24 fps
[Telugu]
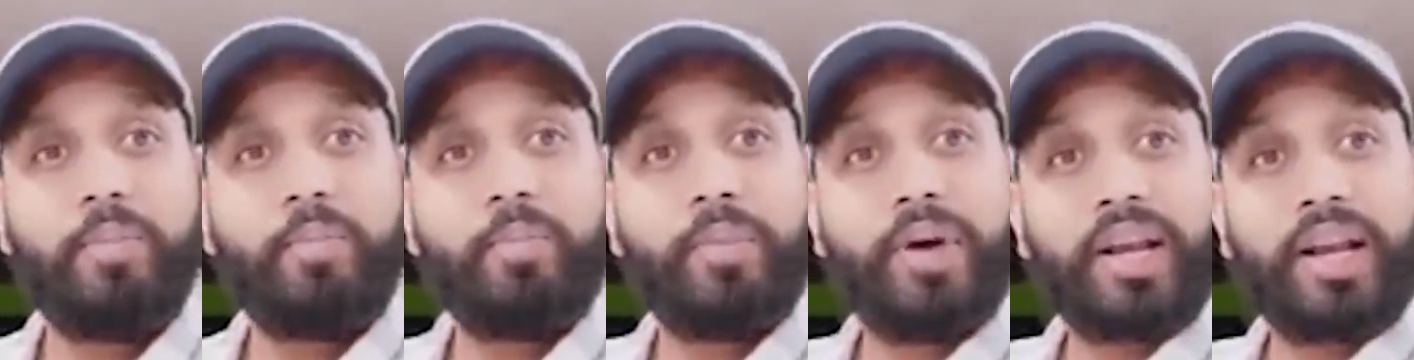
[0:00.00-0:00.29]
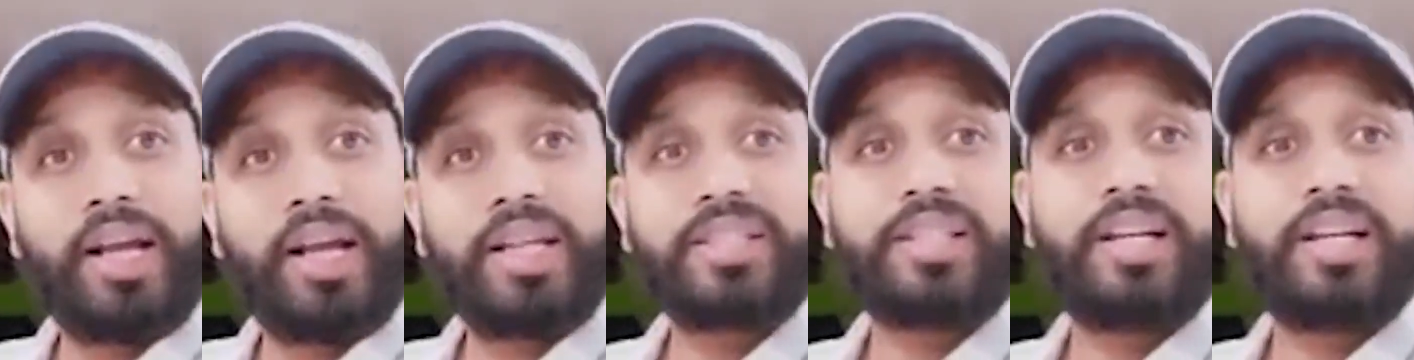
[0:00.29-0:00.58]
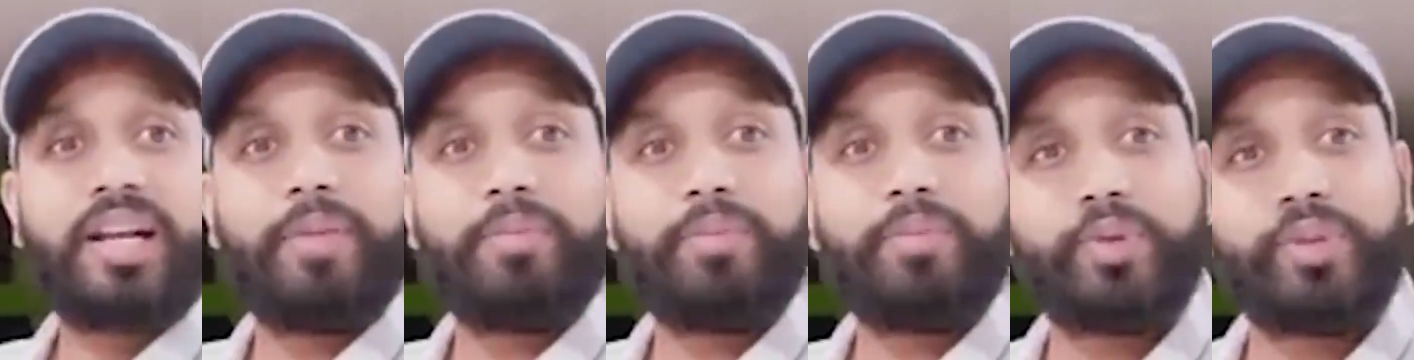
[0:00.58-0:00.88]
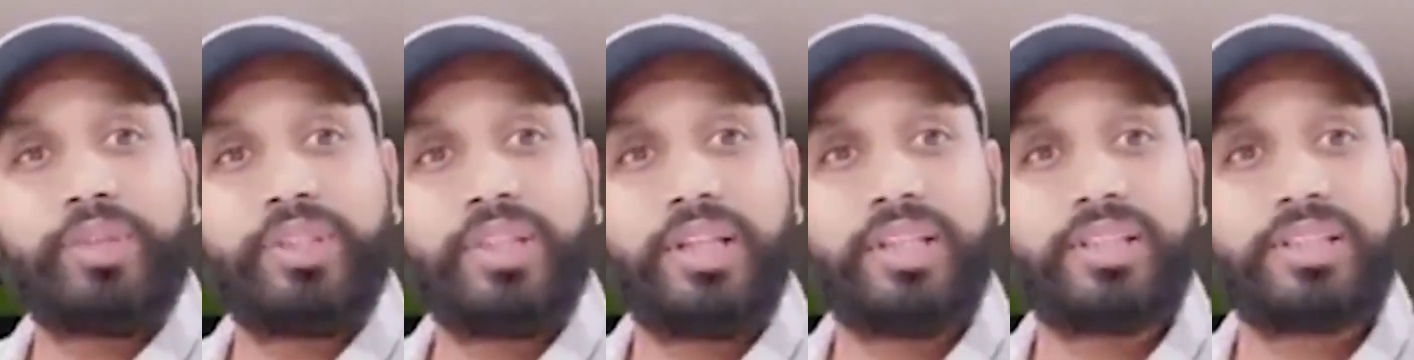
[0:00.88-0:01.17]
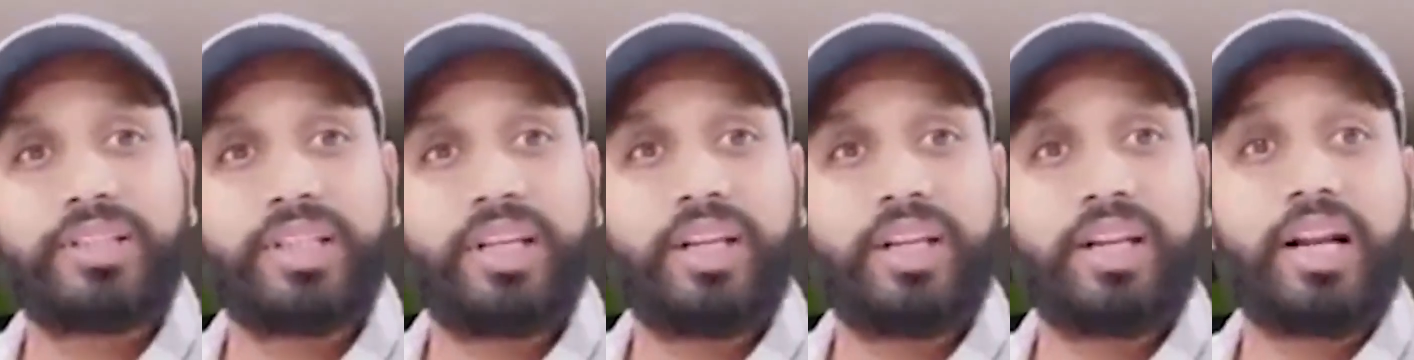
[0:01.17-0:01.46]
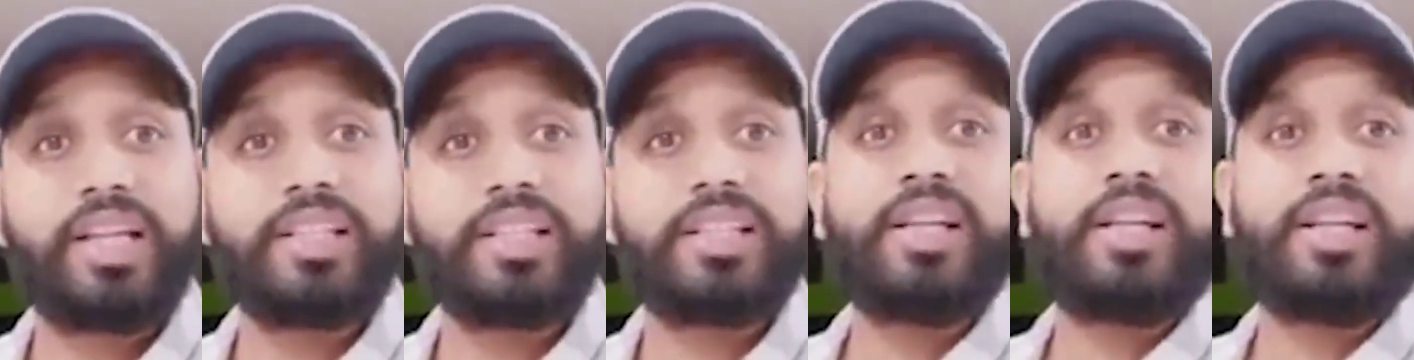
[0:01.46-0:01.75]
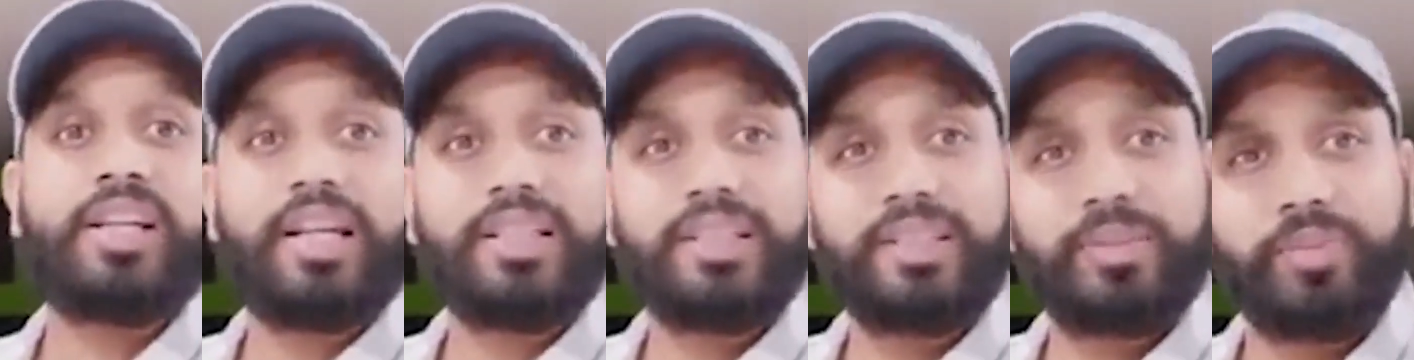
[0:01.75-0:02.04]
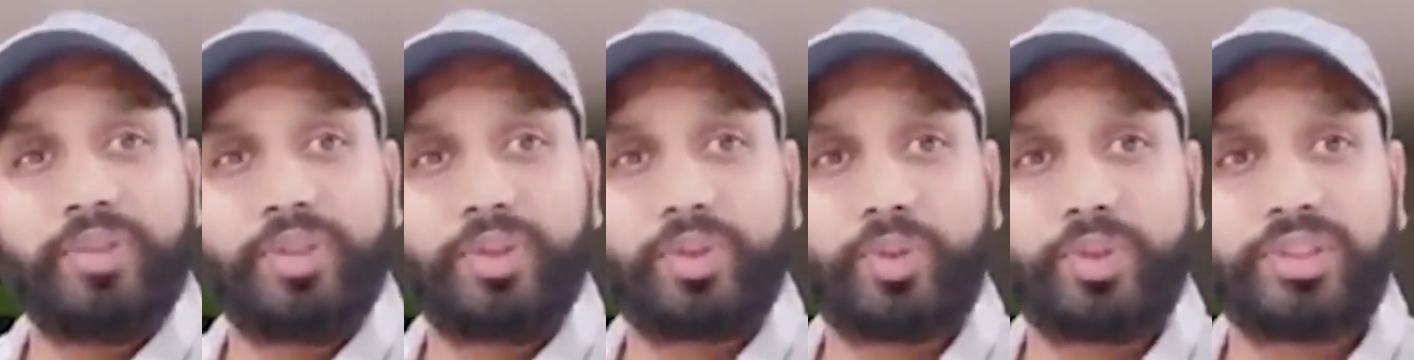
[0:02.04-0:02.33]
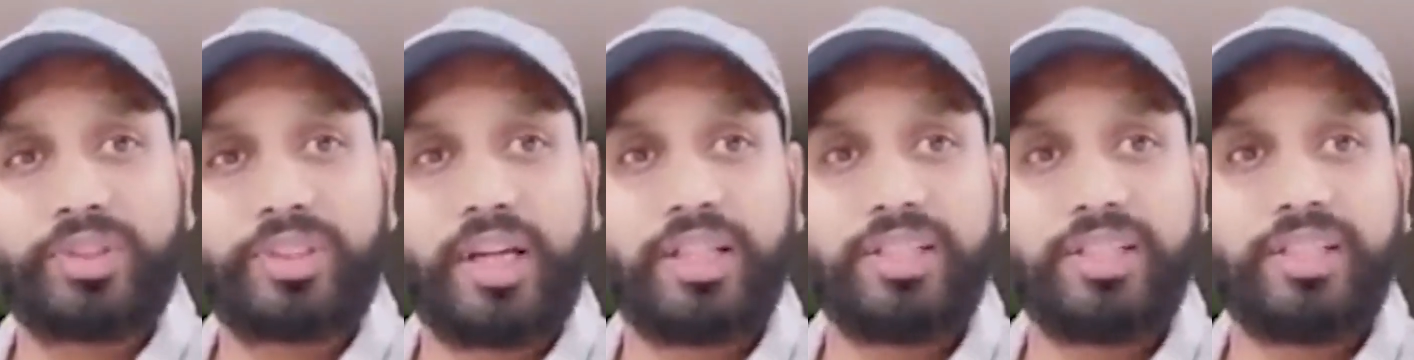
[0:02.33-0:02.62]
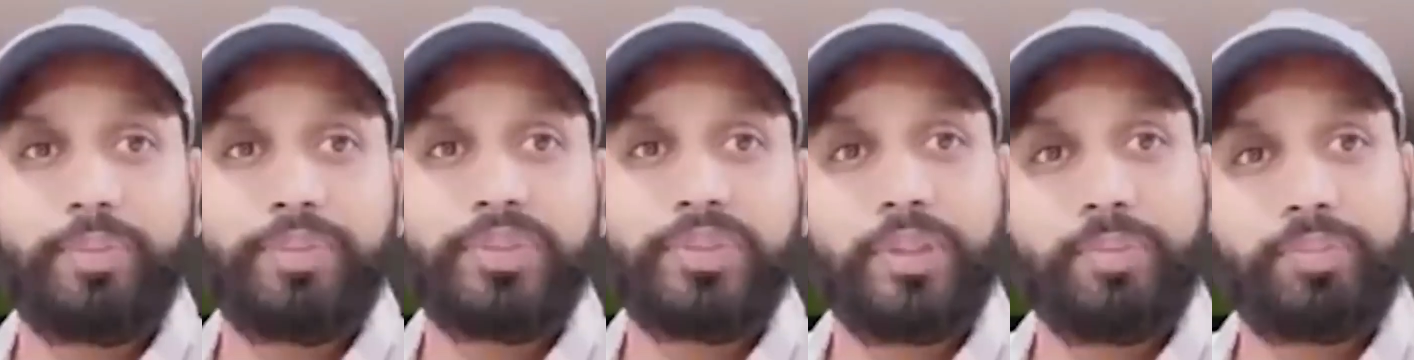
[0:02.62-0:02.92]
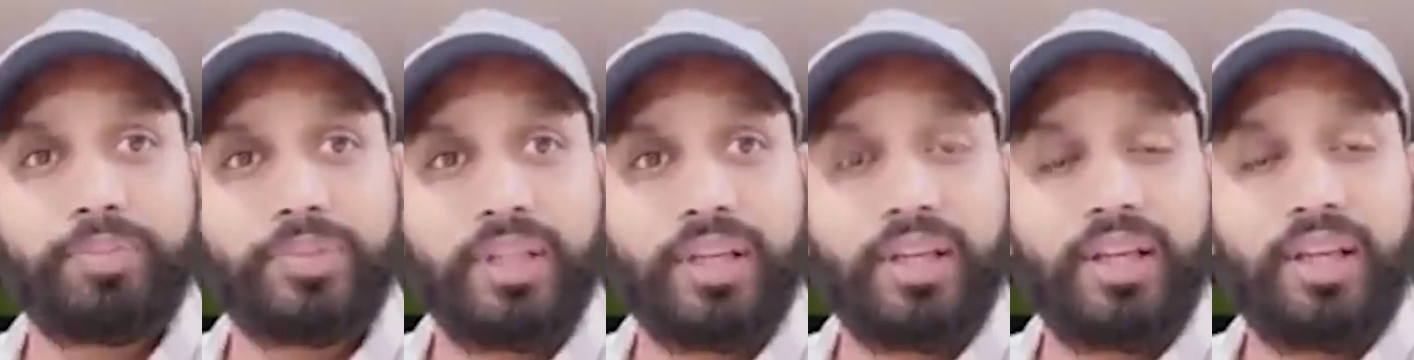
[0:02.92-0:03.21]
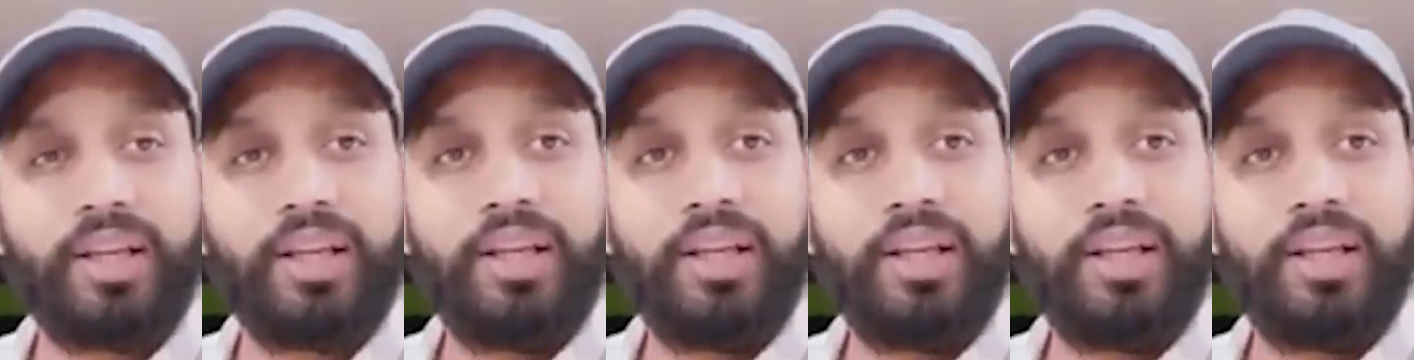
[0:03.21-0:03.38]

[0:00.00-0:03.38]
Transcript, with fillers: మా రాష్ట్రాన్ని అభివృద్ధి చేస్తా రాజన్న రాజ్యం తీసుకొస్తా అని చెప్పి చెప్తే